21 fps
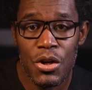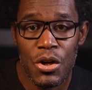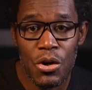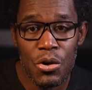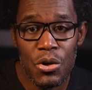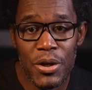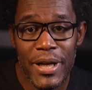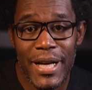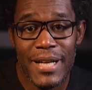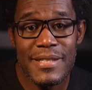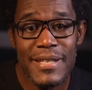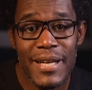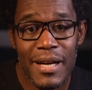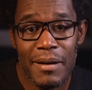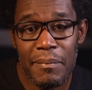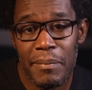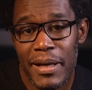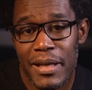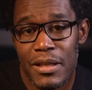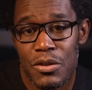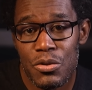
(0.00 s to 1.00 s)
Le quartier
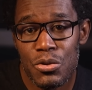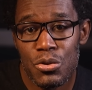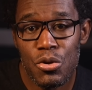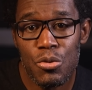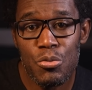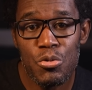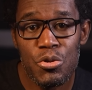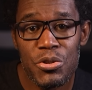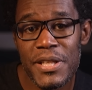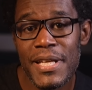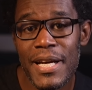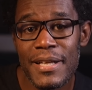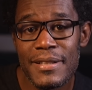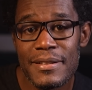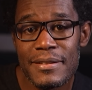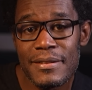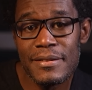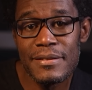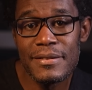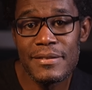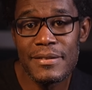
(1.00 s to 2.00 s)
abrite une communauté
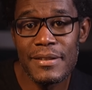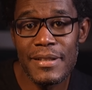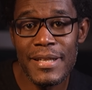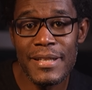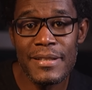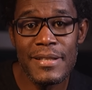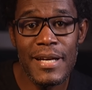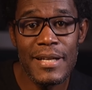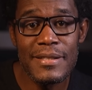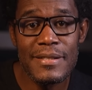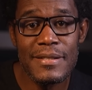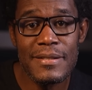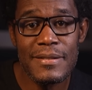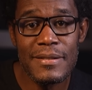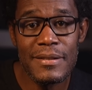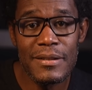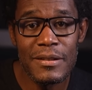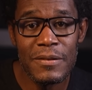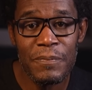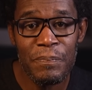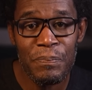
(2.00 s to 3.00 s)
d'artistes et
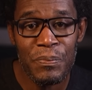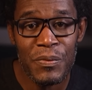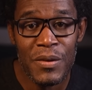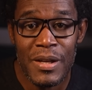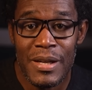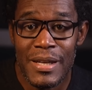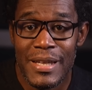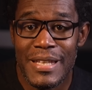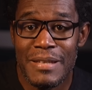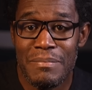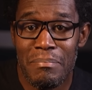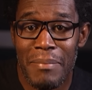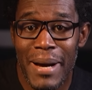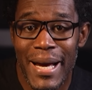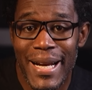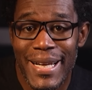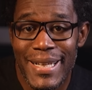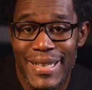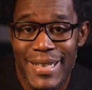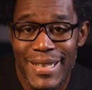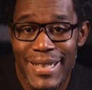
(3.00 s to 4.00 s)
d'artisans qui,
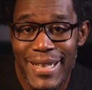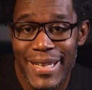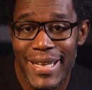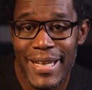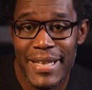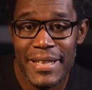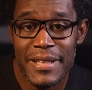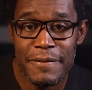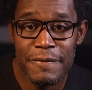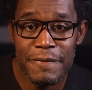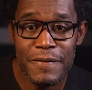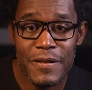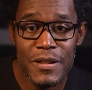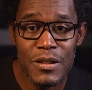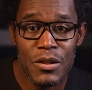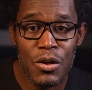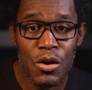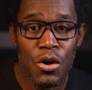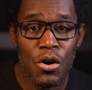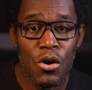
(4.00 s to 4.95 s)
malgré les défis,